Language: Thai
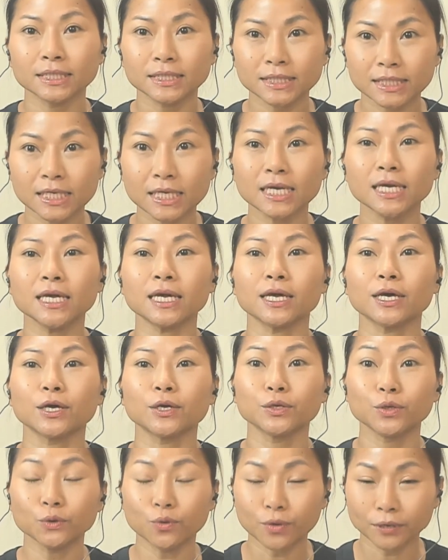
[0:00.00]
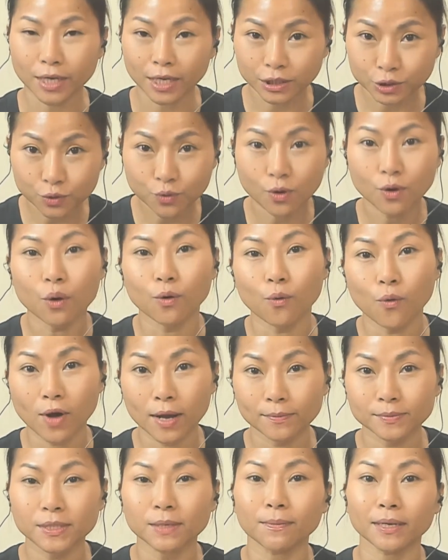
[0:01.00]
ที่อยู่ในช่วงความ
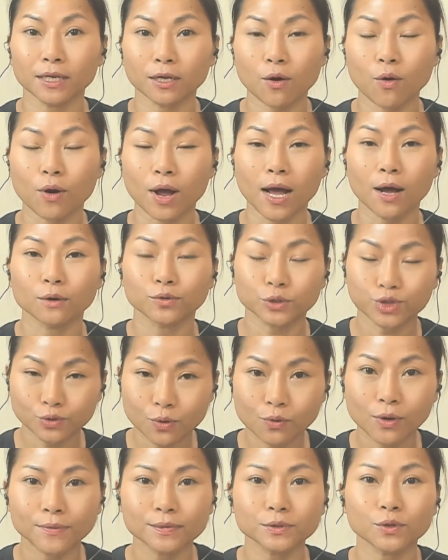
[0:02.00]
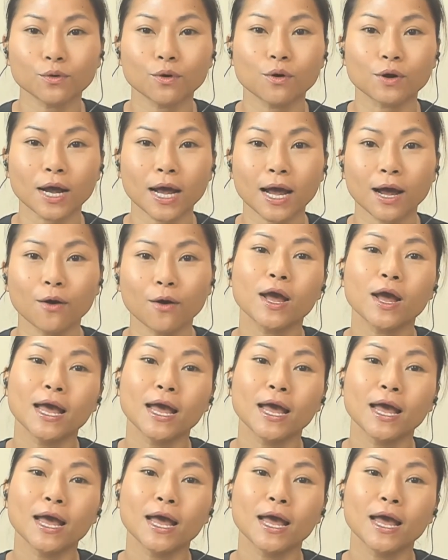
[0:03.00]
สำเร็จของเขาช่วงความสุขของเขา